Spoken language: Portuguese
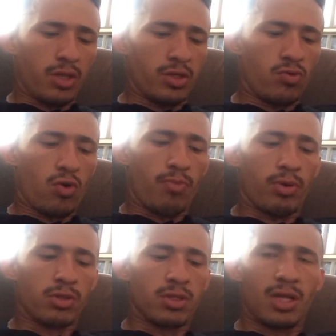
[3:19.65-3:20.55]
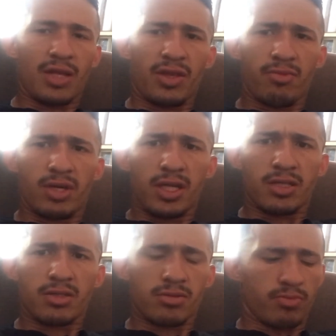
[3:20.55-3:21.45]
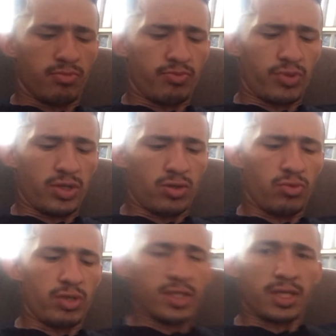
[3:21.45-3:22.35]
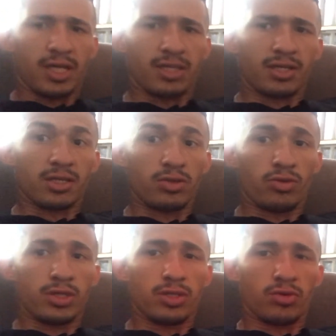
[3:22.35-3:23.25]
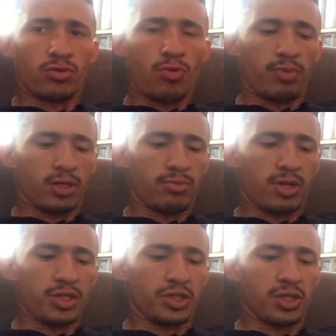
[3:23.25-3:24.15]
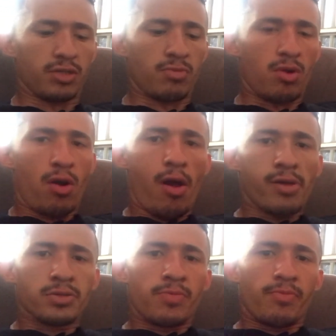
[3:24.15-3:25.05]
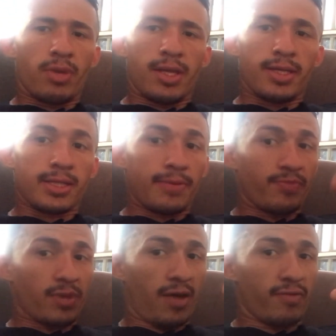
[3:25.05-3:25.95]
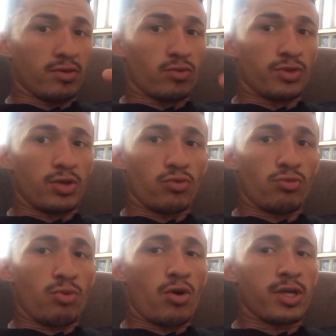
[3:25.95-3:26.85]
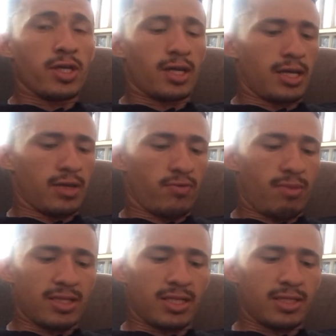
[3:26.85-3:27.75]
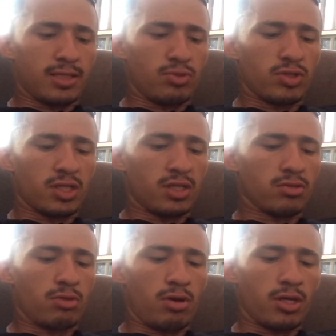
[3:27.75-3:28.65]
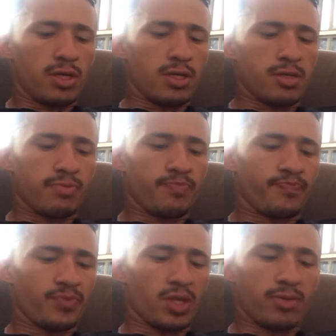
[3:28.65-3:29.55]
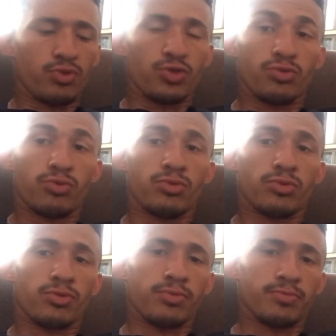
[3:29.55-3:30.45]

E vou comprar outro celular também. Porque eu, esse aqui é 32. Eu vou comprar de mais giga. Beleza? Tá vindo conteúdo bom aí, galera. Vamos bater esses mil inscritos logo aí. Tamo junto.